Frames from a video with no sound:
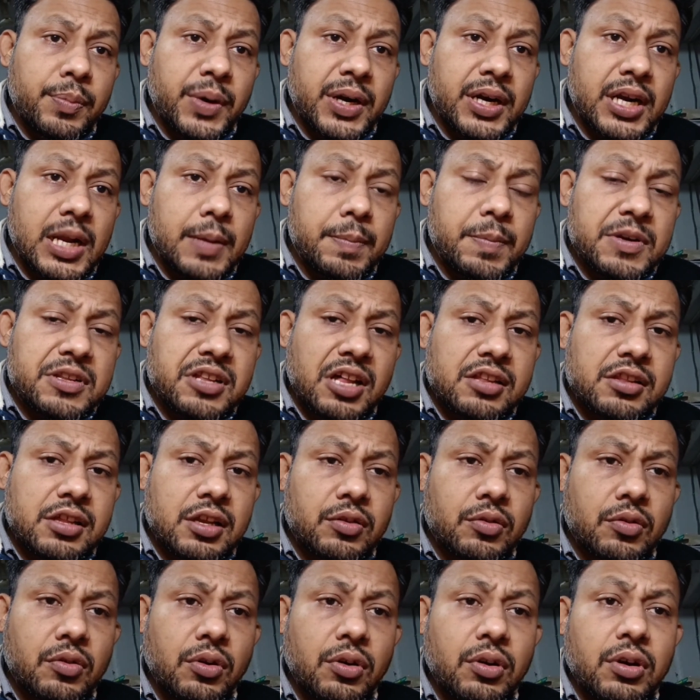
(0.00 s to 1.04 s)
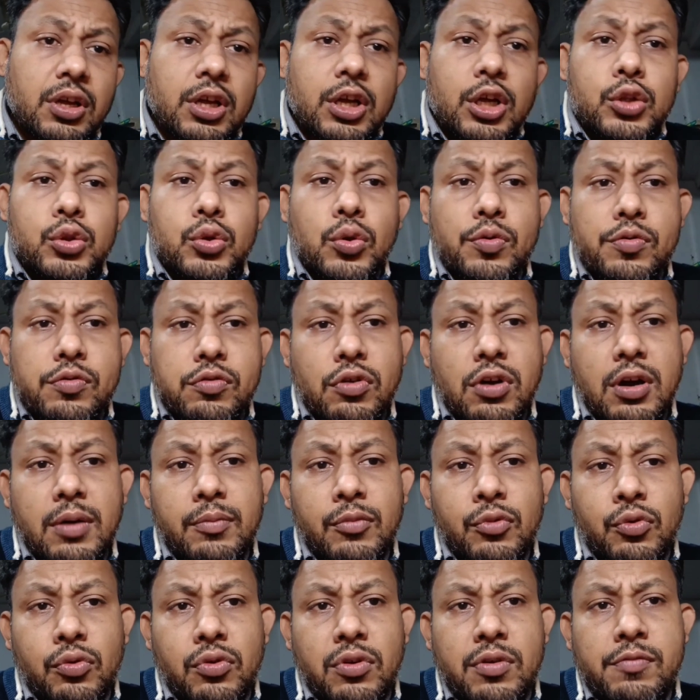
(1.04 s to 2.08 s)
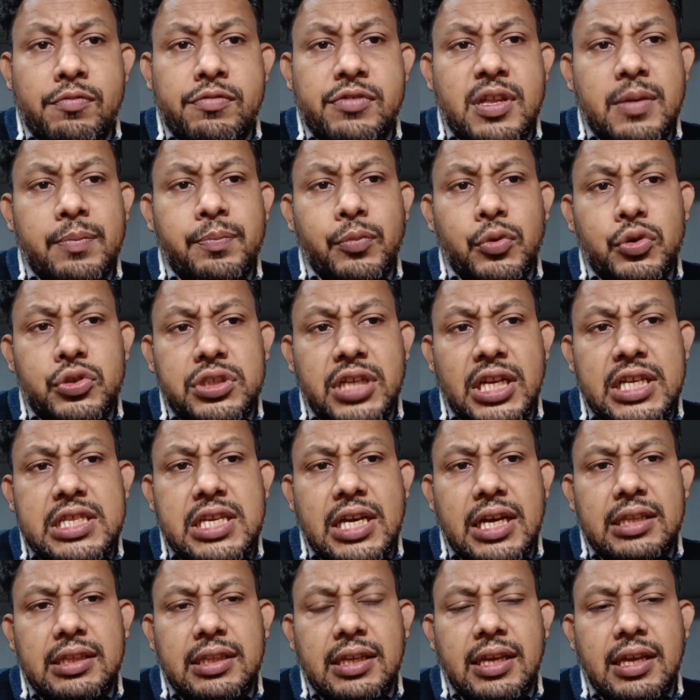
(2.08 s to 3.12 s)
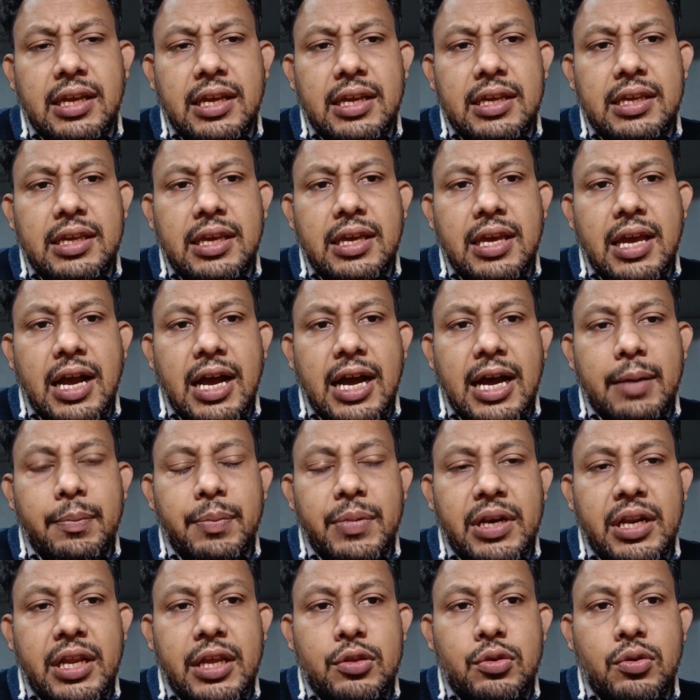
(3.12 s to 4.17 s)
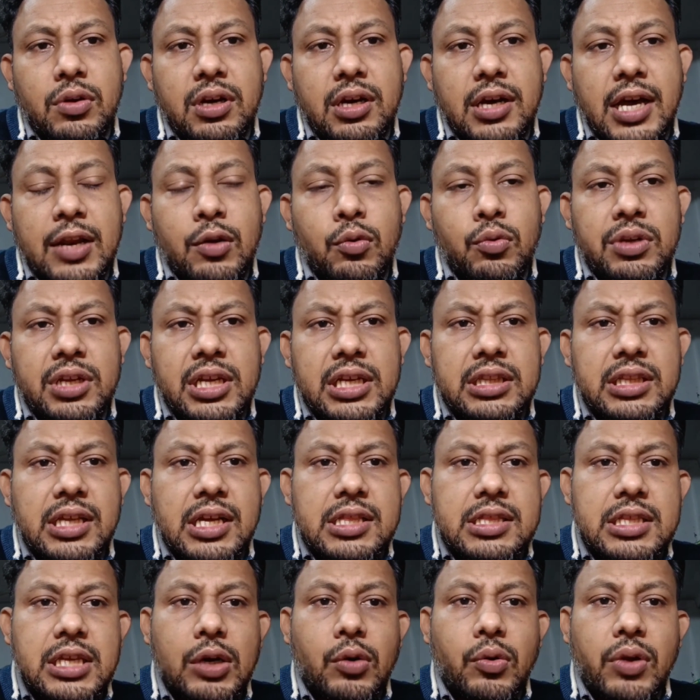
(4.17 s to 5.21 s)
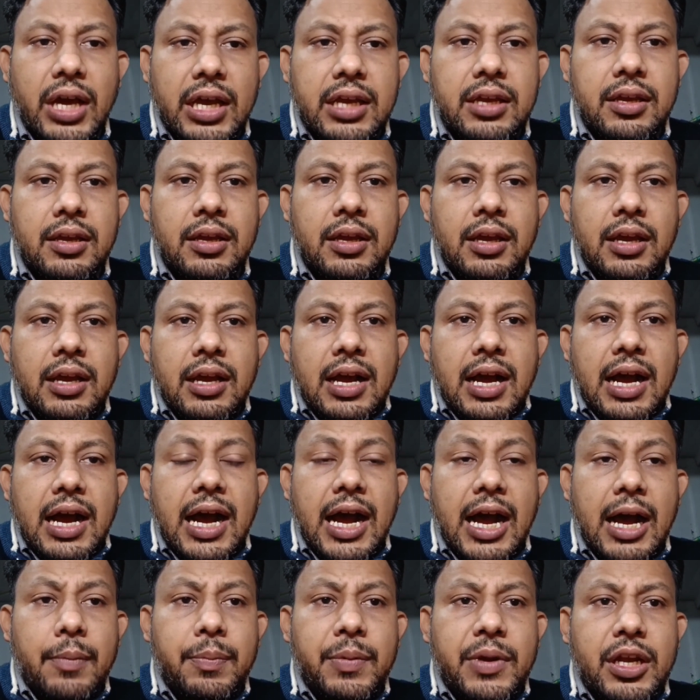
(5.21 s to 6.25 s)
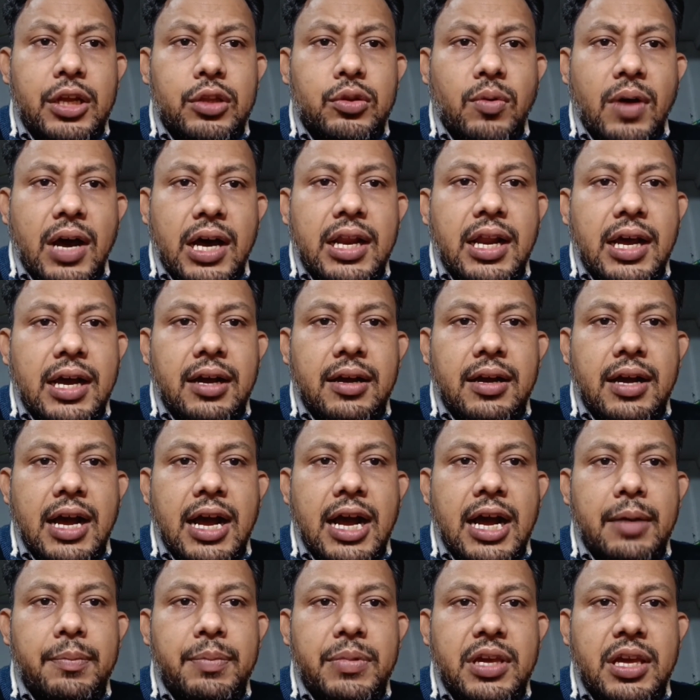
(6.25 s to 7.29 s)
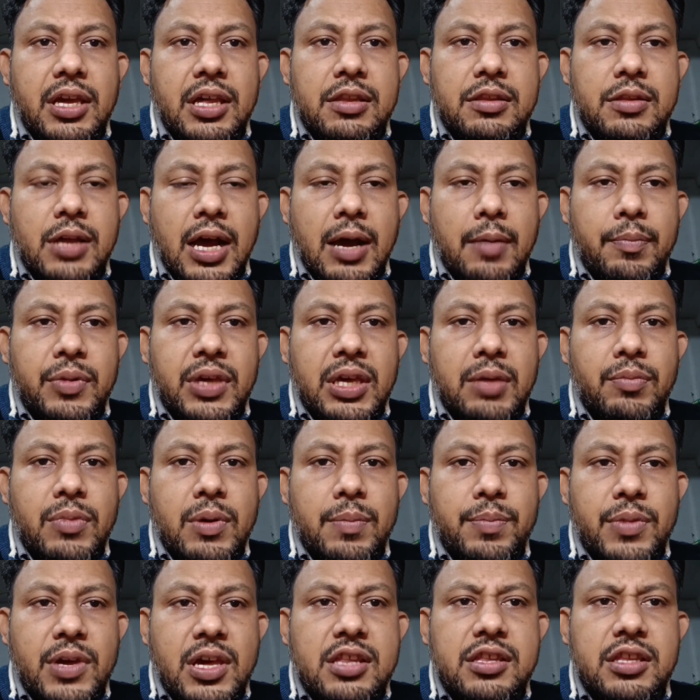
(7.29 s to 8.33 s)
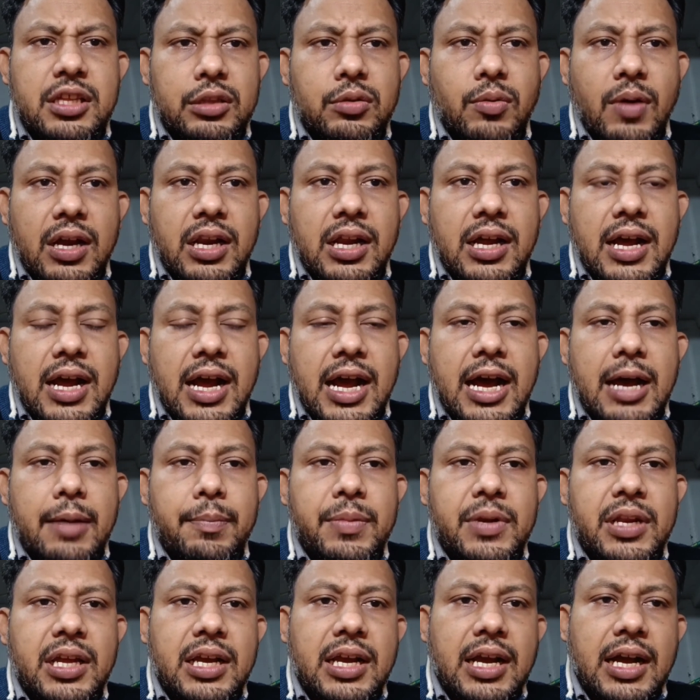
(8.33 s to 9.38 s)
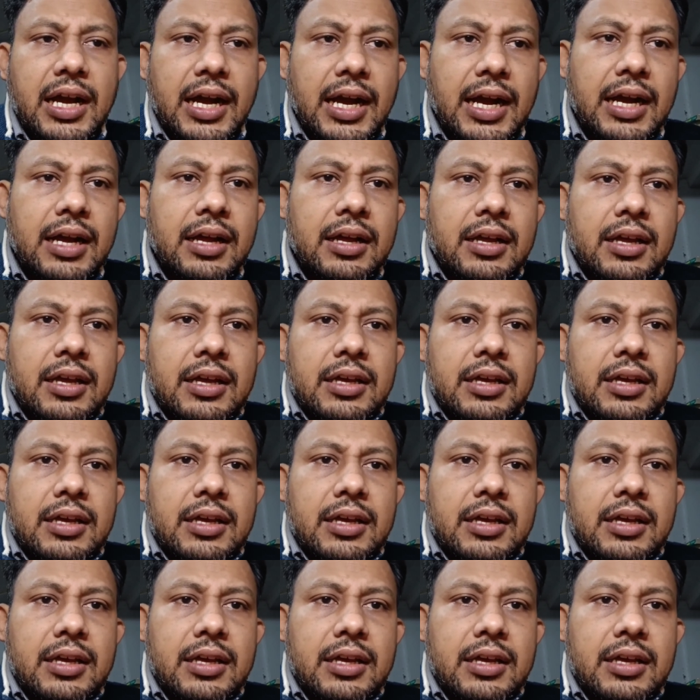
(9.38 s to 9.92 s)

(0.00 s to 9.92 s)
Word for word: पटना प्रशासन को तो उसको हम उनको उनसे पूछना चाहते हैं कि आपने जो कानून की धज्जी उड़ाई आपके द्वारा आपके आपके बीपीएससी द्वारा आपने कहा